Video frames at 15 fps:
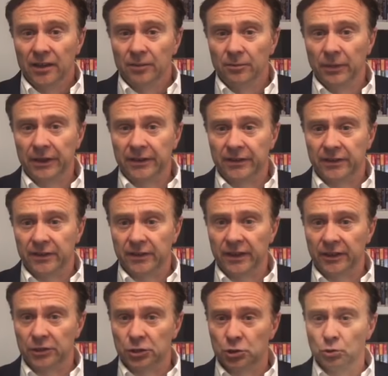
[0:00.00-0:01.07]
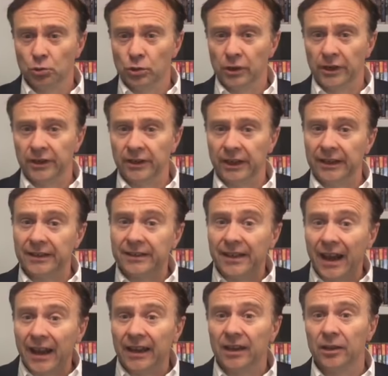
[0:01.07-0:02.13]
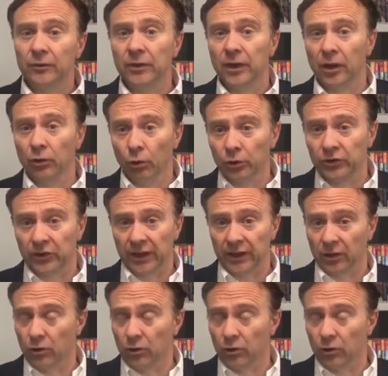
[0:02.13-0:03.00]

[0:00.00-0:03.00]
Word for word: mit den Schulen in Teilen wieder losgehen.